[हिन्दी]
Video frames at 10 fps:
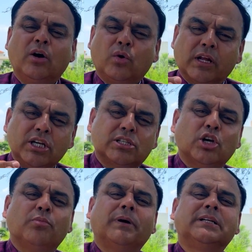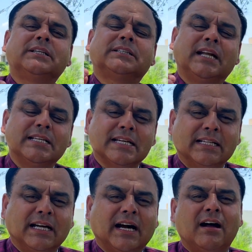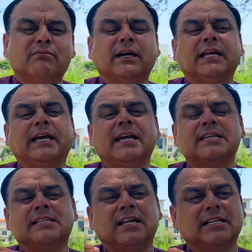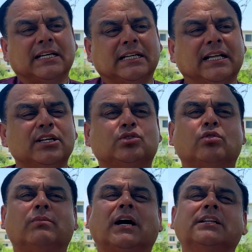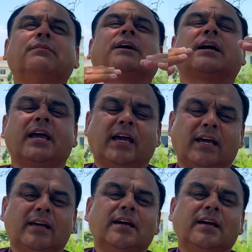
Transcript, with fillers: और इसके ऊपर जितना ज़्यादा काम करेंगे जितना ज़्यादा इसको मुकदम रखेंगे